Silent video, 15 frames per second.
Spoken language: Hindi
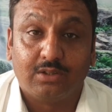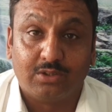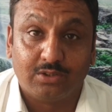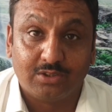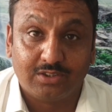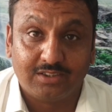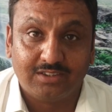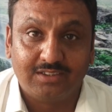
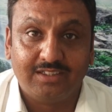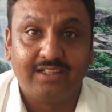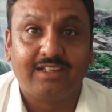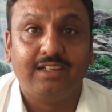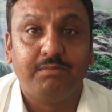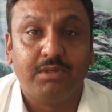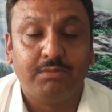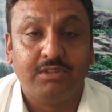और
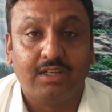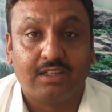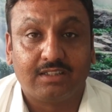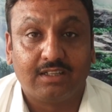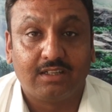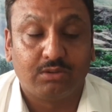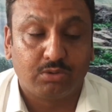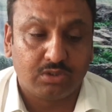नेकी में भी
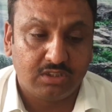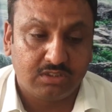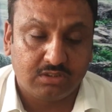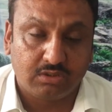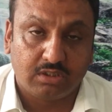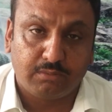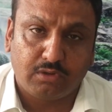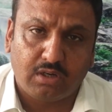आता है और
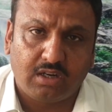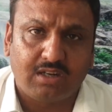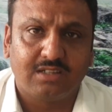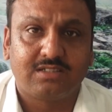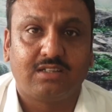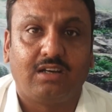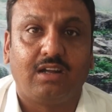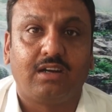इसका
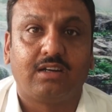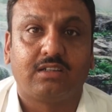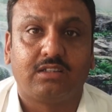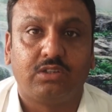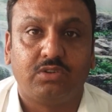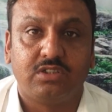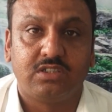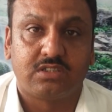ख़ास ख्याल रखते
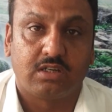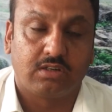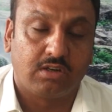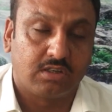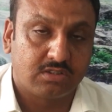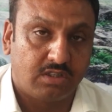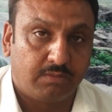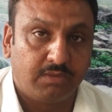हुए जिस तरह
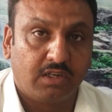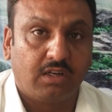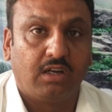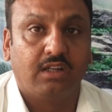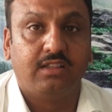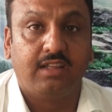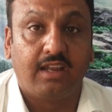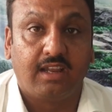डॉक्टर साहब ने
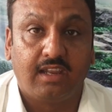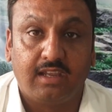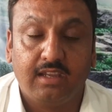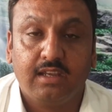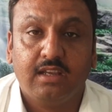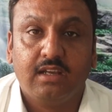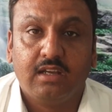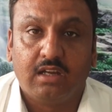कहा दही
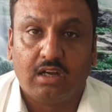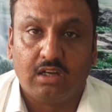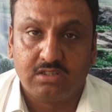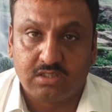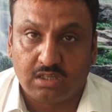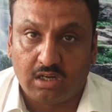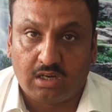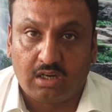
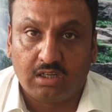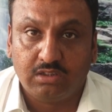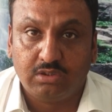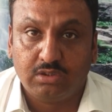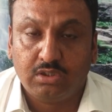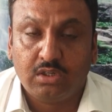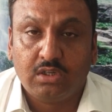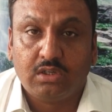
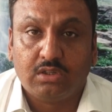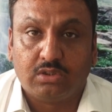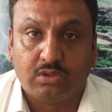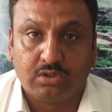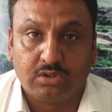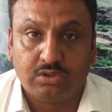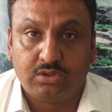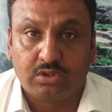सलाद
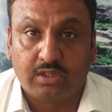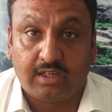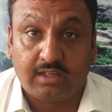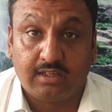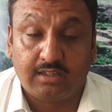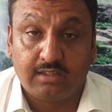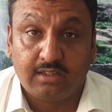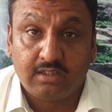और जो है
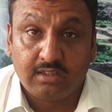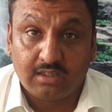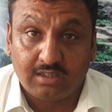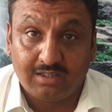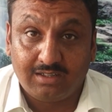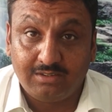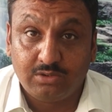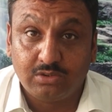
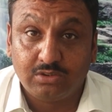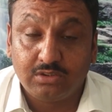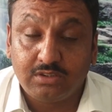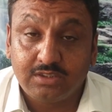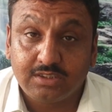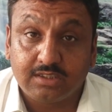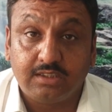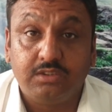जो
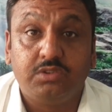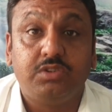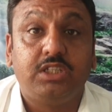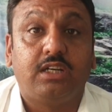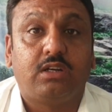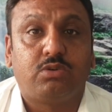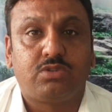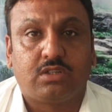शिकंजवी
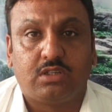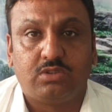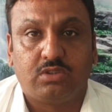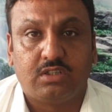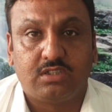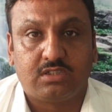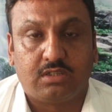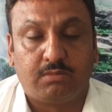है उसका जो
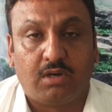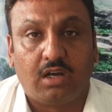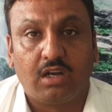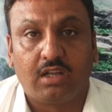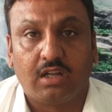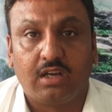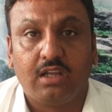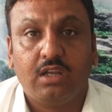है इस्तेमाल
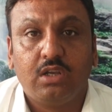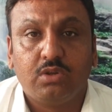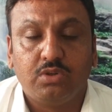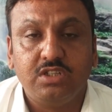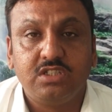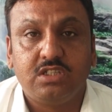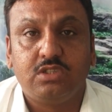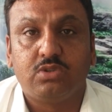करें
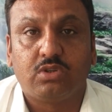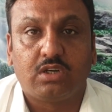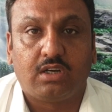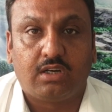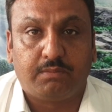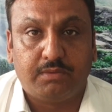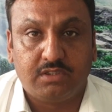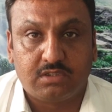इन चीज़ों का
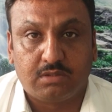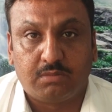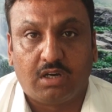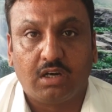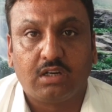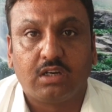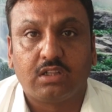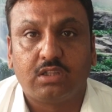आप
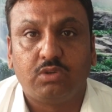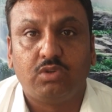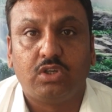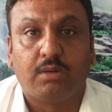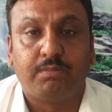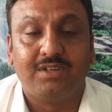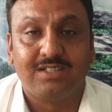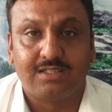इस्तेमाल करते हुए
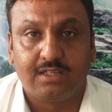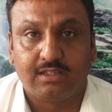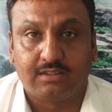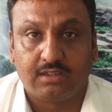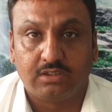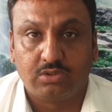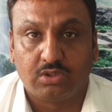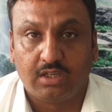अपनी सेहत
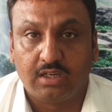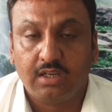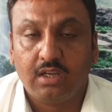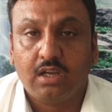का जो है